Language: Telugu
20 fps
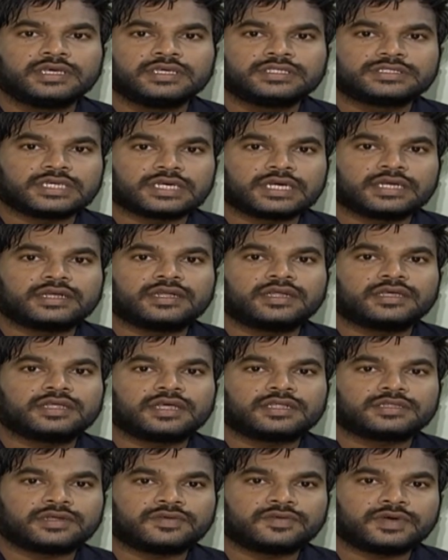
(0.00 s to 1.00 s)
సంఘటన ఆ
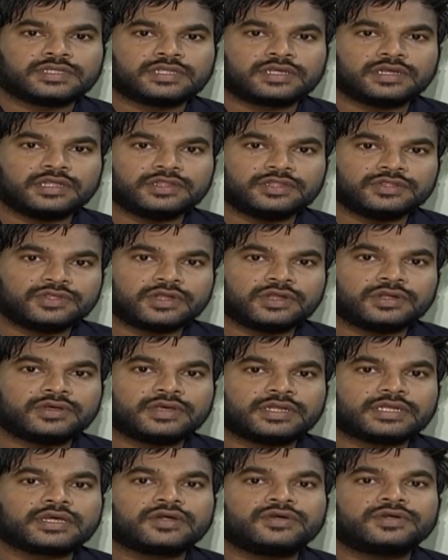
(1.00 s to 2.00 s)
తర్వాత నిందితులను
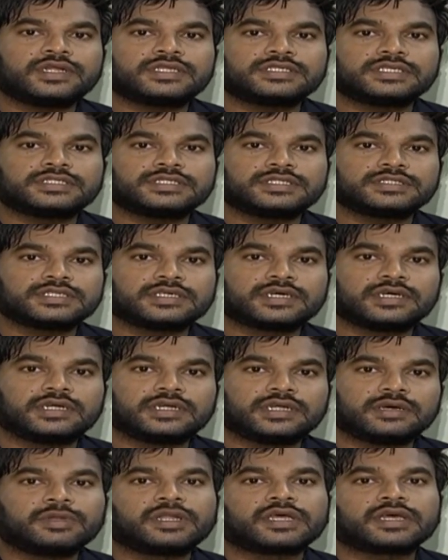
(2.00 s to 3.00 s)
ఎన్కౌంటర్ చేసిన
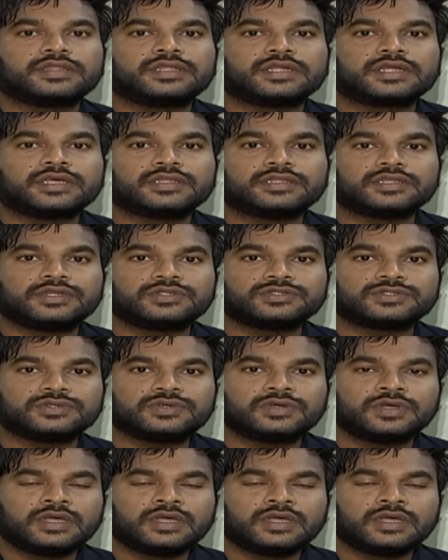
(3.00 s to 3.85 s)
సంఘటన మనకందరికీ తెలుసు